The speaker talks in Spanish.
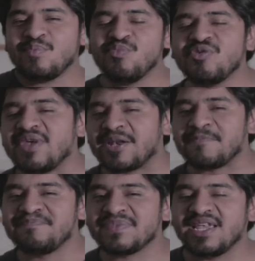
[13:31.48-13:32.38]
Muy
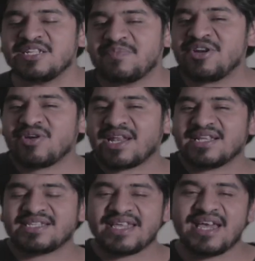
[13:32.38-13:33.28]
bien, espero que
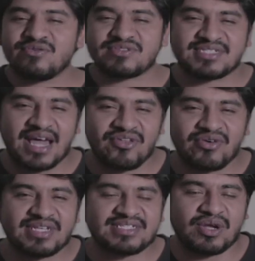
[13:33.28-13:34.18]
les haya
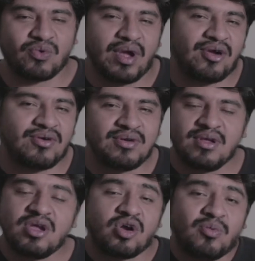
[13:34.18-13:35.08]
gustado este juego.
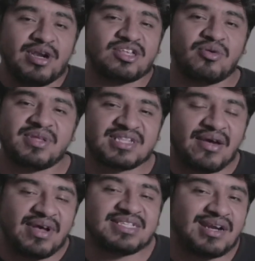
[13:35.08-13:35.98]
Como les
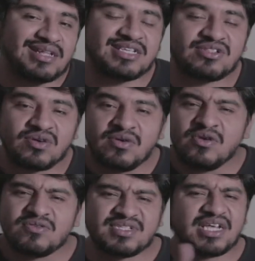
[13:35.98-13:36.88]
comentaba hace ratito,
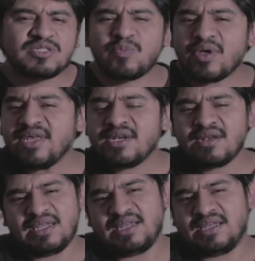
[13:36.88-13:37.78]
ustedes
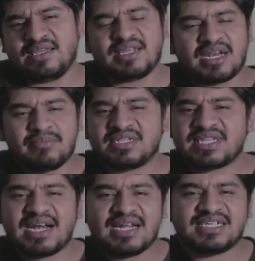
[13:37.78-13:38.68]
pueden eh,
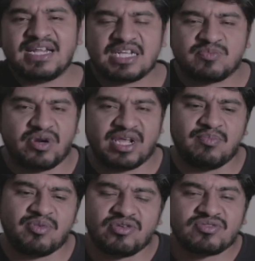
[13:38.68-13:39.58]
incrementar las reglas. Por
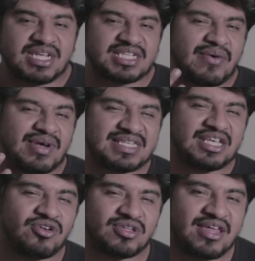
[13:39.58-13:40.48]
ejemplo, yo utilizaba
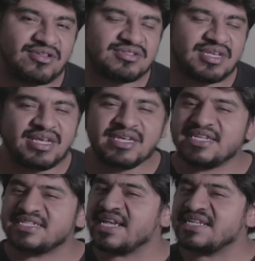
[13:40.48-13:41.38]
5 dados
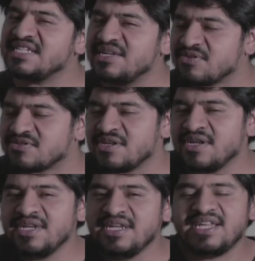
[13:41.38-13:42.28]
y 6 libros.
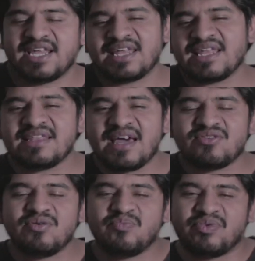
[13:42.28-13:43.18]
Y cada
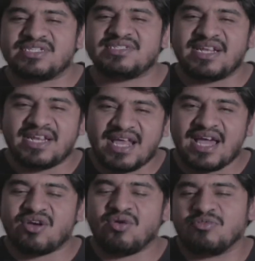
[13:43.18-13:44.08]
dado pues
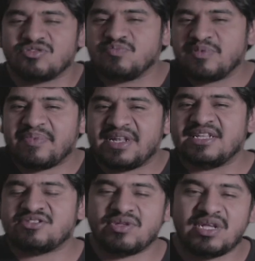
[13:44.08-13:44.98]
tenía como su papel
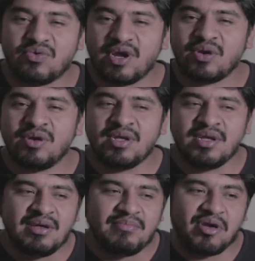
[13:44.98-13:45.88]
dentro del juego.
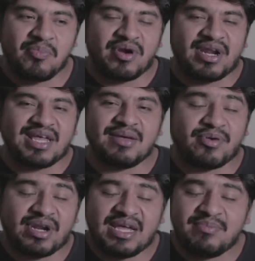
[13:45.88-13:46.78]
Pero por,
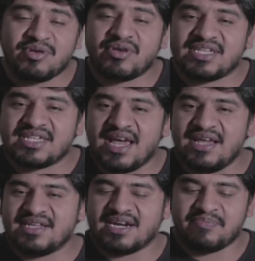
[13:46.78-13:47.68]
ejemplo,
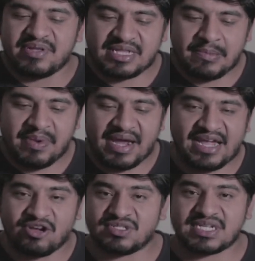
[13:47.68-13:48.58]
quizás de repente
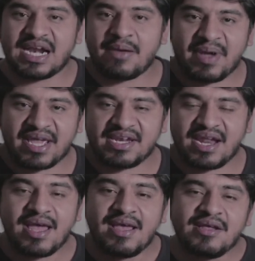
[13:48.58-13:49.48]
para encontrar la
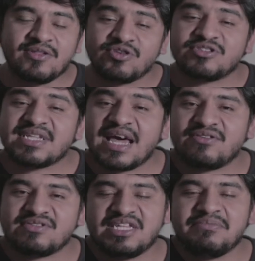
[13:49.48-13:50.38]
página, dos
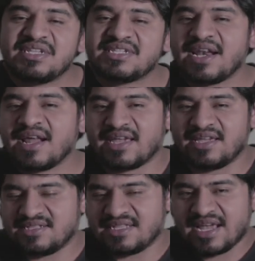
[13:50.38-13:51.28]
dados limiten a
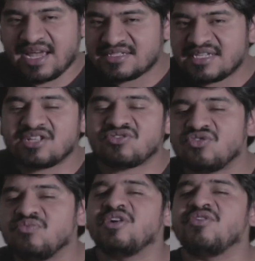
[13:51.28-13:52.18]
que tengan cierto
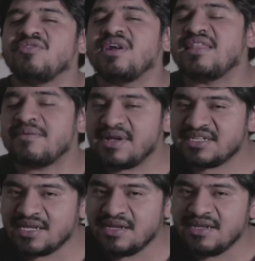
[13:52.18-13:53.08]
número nada
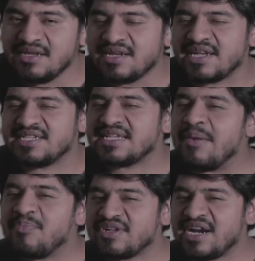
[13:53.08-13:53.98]
más.
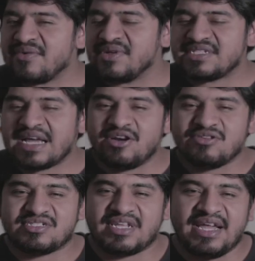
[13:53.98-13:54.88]
Quizá podrían aventar
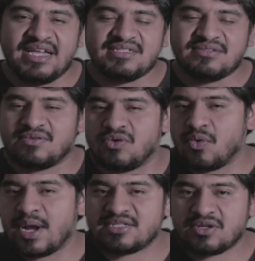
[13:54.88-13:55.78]
los 3,
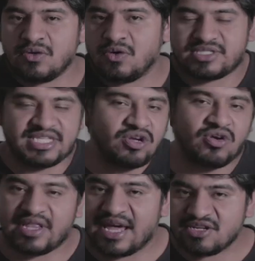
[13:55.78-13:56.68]
4 o
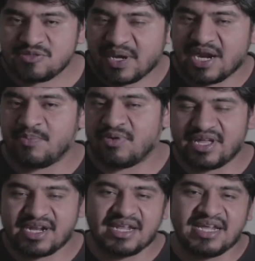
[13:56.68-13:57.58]
5 dados para
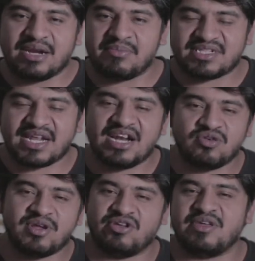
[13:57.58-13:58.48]
poder incrementar el
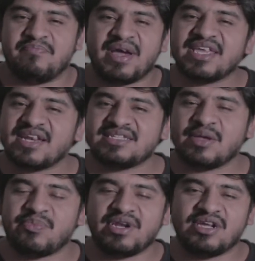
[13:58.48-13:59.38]
número de páginas
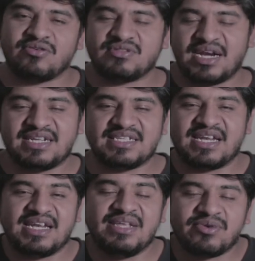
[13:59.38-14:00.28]
que pueden encontrarse en
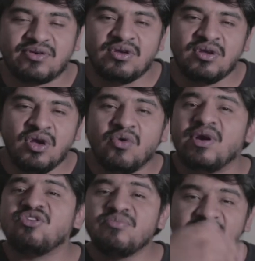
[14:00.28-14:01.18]
el libro o
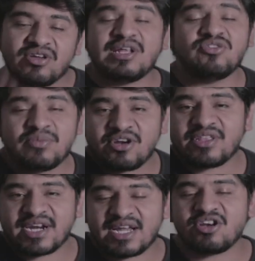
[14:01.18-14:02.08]
el número, el número
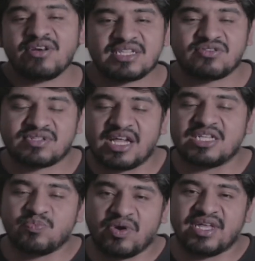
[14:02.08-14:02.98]
de renglones que
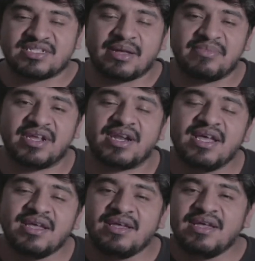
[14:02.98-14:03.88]
ustedes pueden
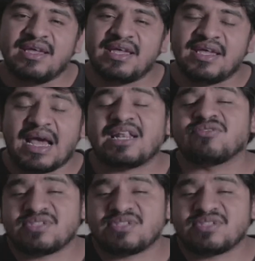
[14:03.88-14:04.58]
también eh, al que